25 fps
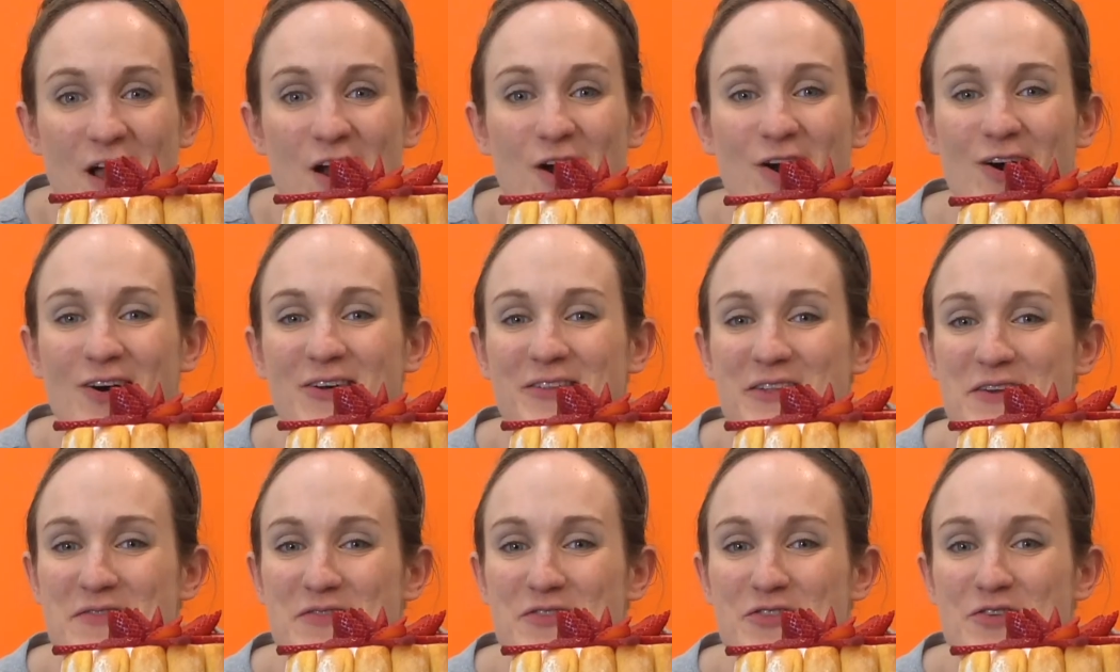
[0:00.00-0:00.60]

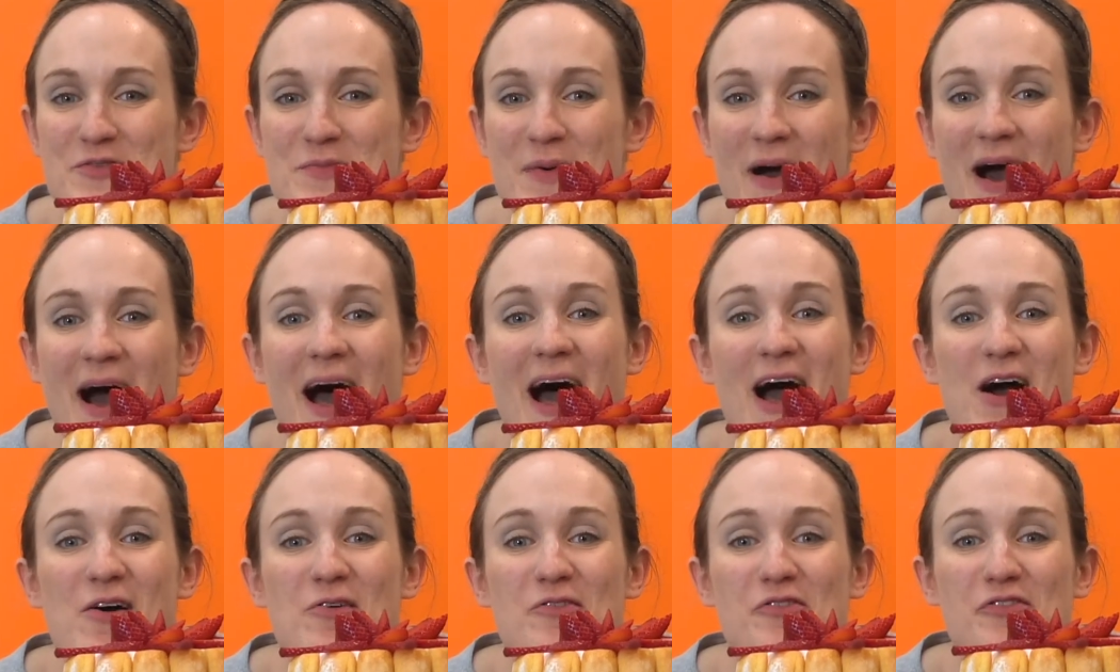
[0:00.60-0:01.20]
Rendez-vous demain
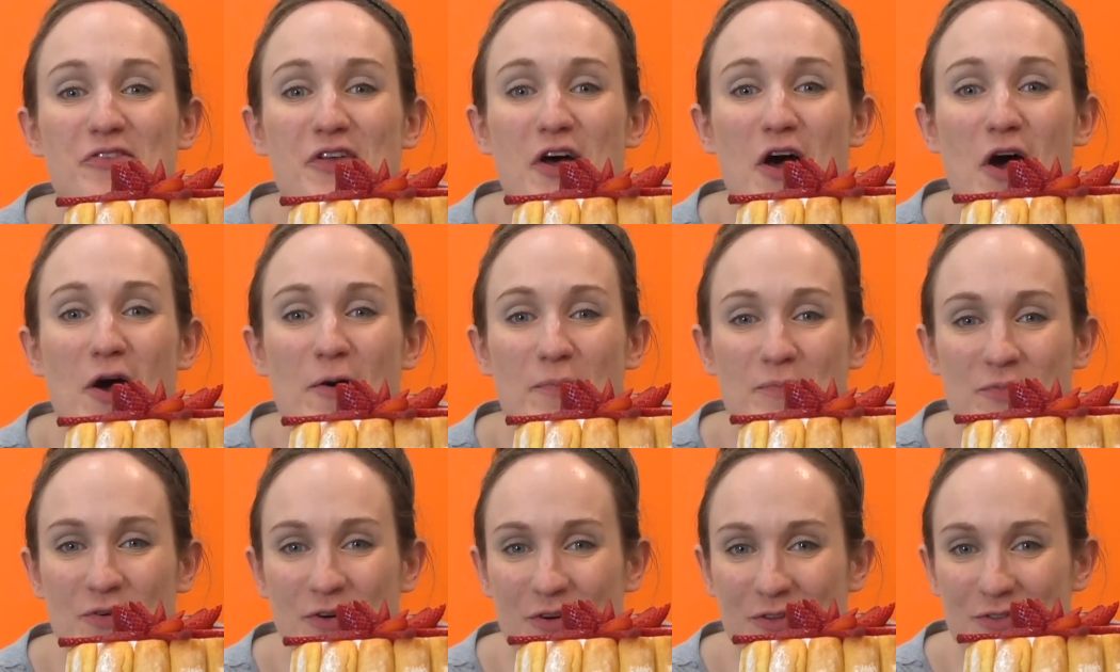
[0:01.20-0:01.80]
à
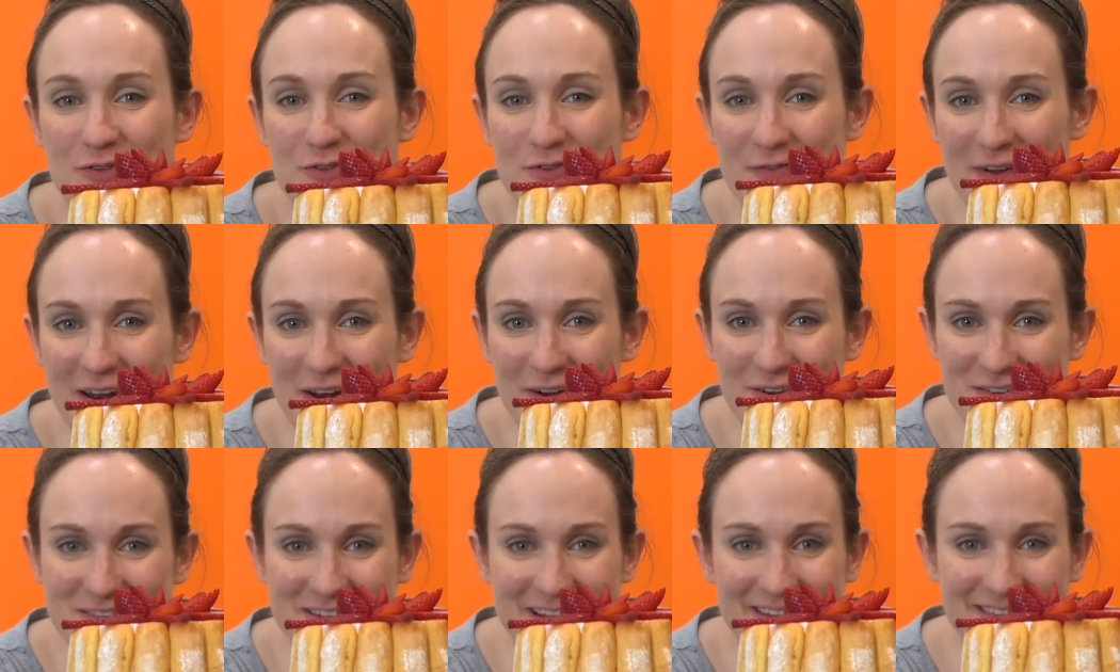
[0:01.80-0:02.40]
11h pour une nouvelle
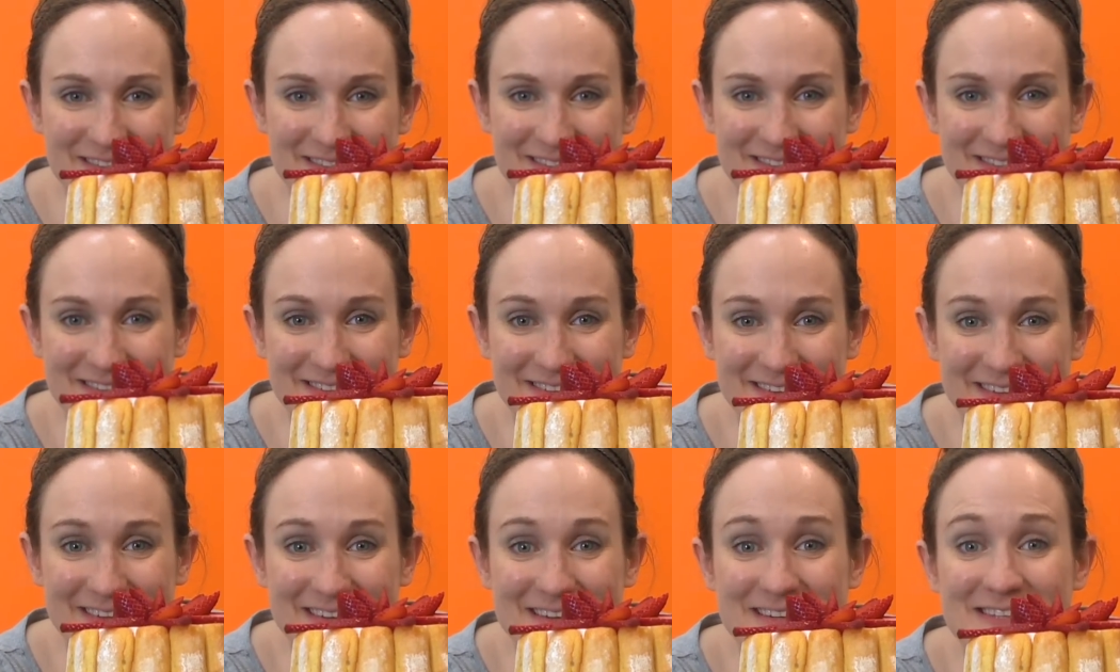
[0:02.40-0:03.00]
recette.
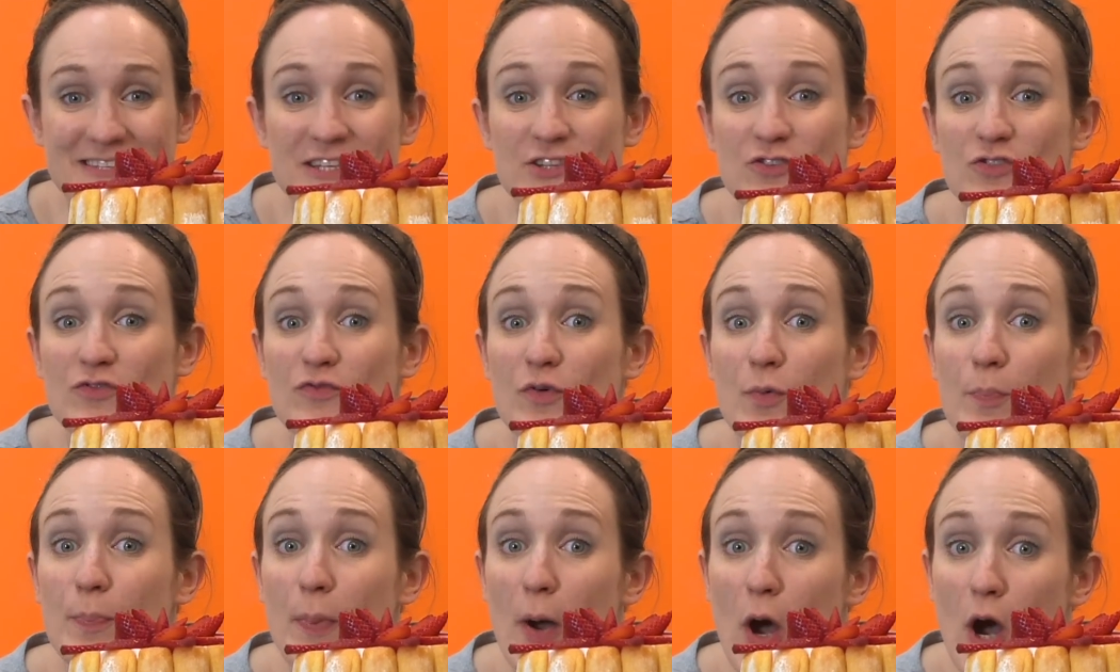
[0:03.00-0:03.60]
Et si tu ne
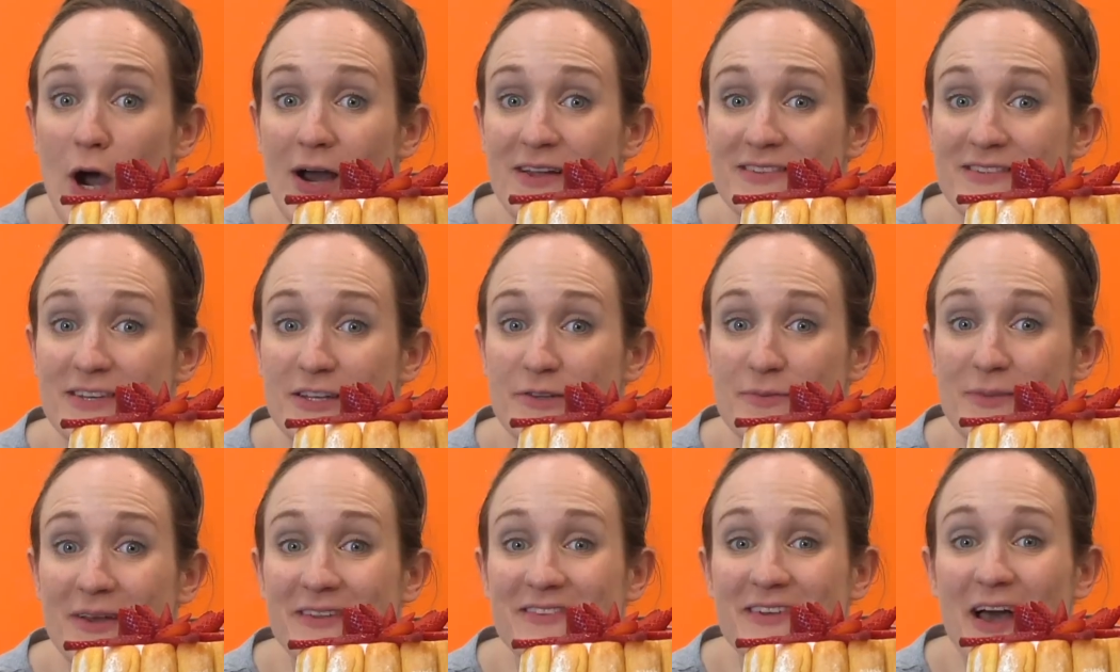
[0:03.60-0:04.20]
veux pas en rater
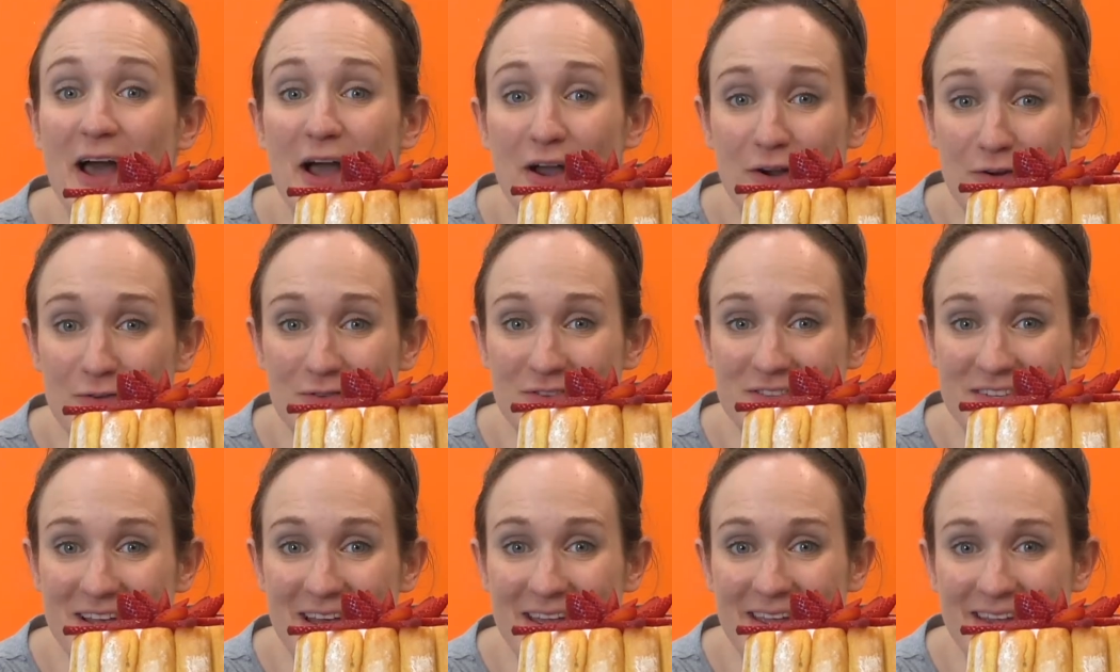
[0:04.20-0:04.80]
une miette, un
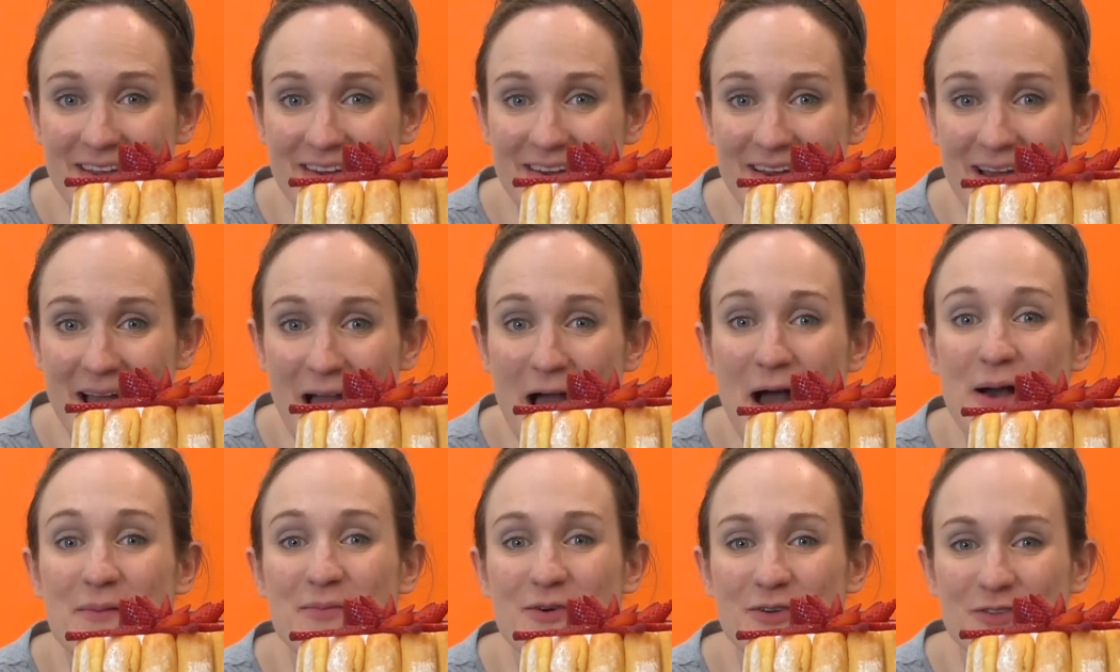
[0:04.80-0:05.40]
conseil,
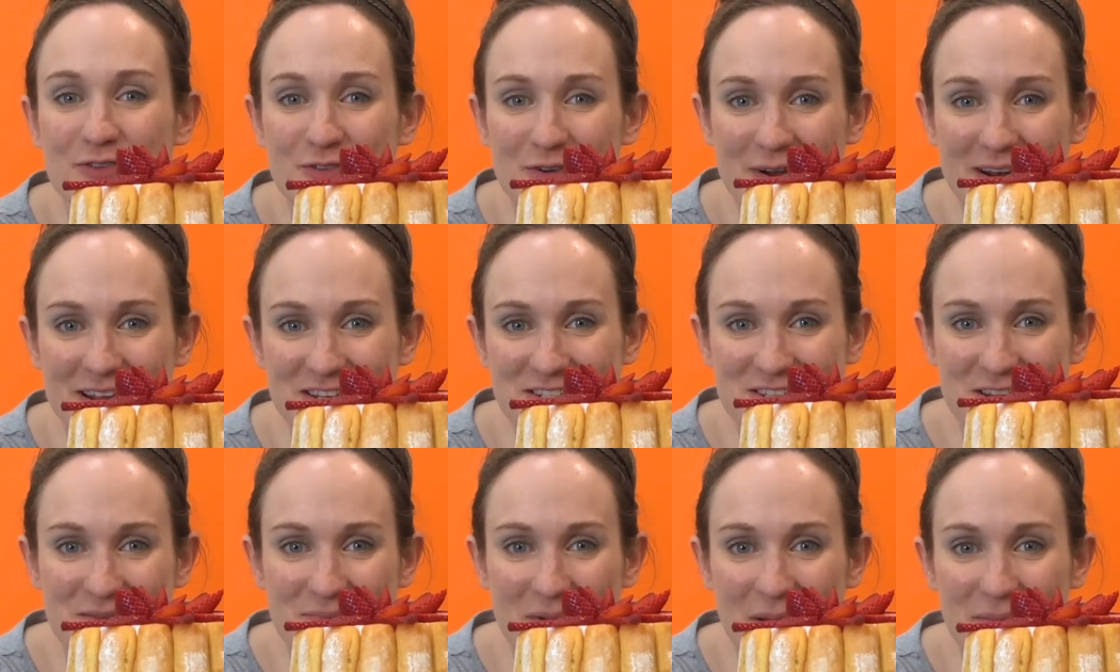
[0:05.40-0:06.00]
abonne-toi à la
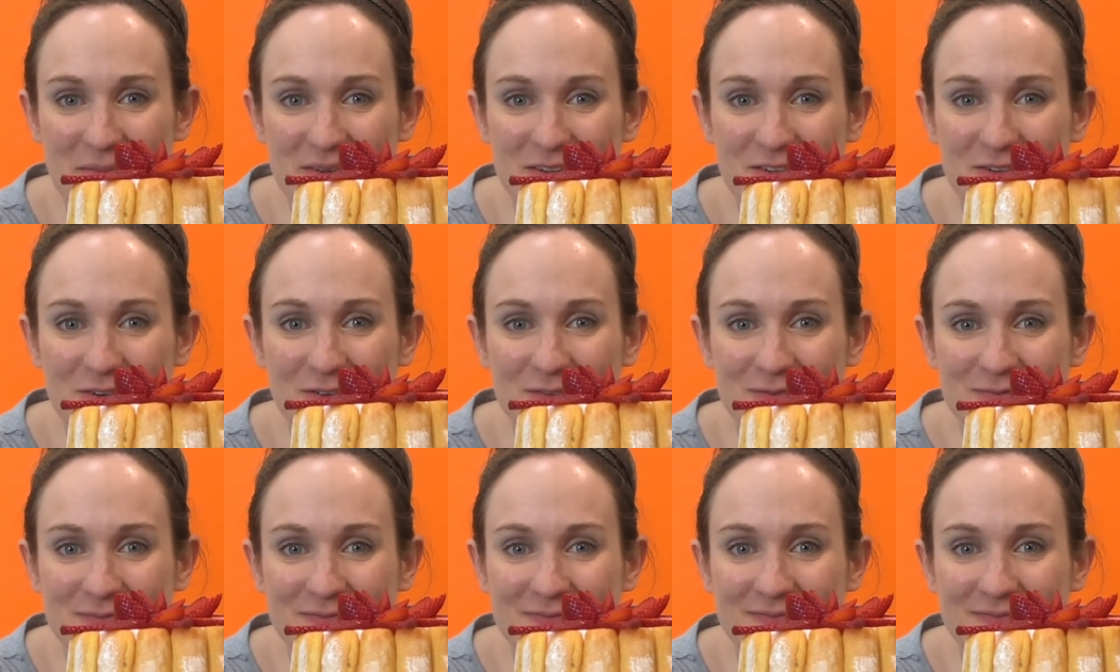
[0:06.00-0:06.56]
chaîne Marmiton.